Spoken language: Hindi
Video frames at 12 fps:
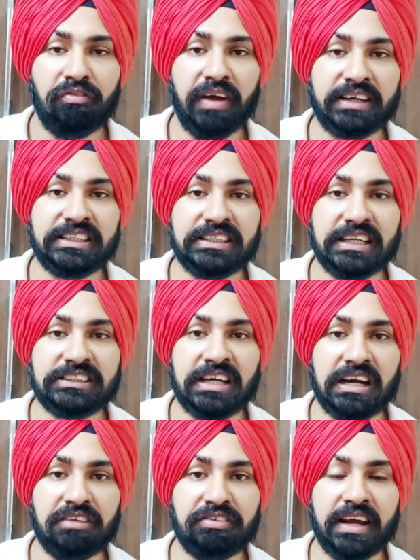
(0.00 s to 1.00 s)
वैक्सीन का
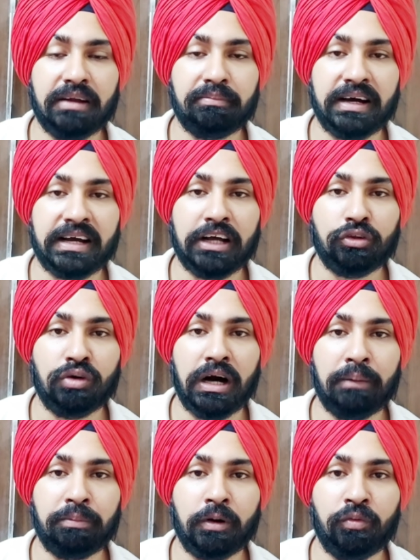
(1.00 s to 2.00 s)
सर्टिफिकेट मांगा तो
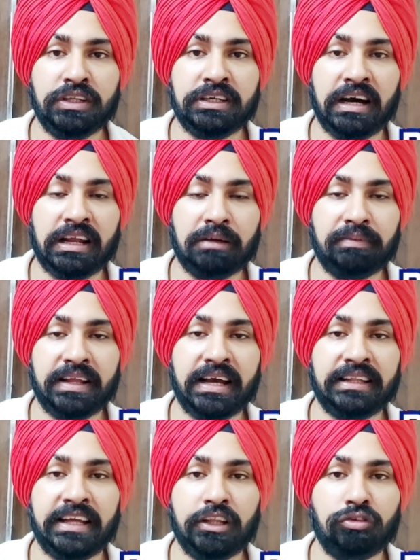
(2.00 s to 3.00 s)
आपको वो दिखाना
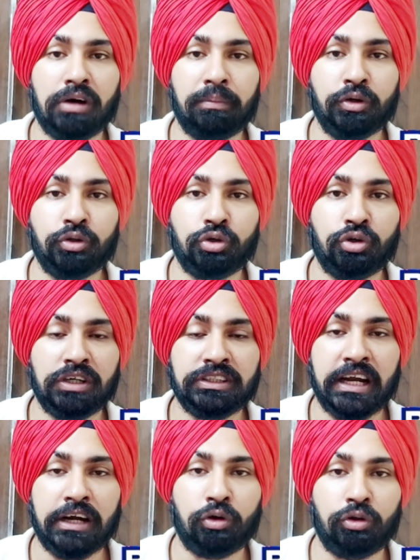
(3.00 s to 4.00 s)
पड़ेगा नहीं तो आपको
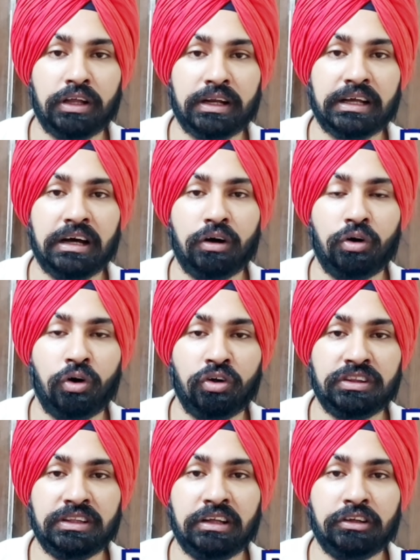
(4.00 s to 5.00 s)
2000 डॉलर का
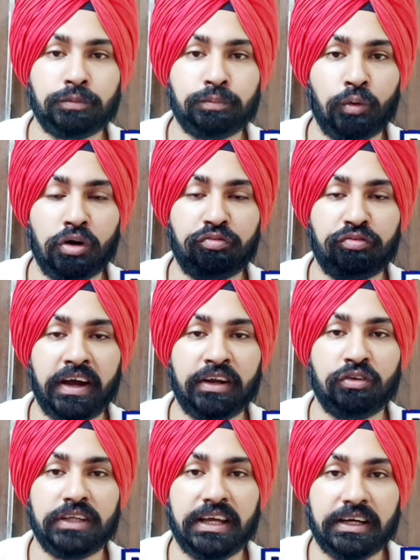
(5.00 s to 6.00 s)
ऑन द स्पॉट फाइन
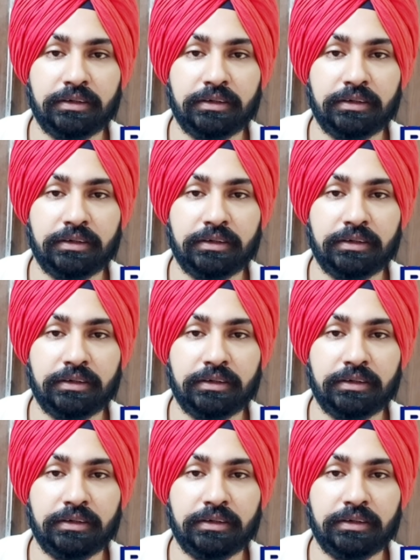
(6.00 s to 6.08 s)
हो जाएगा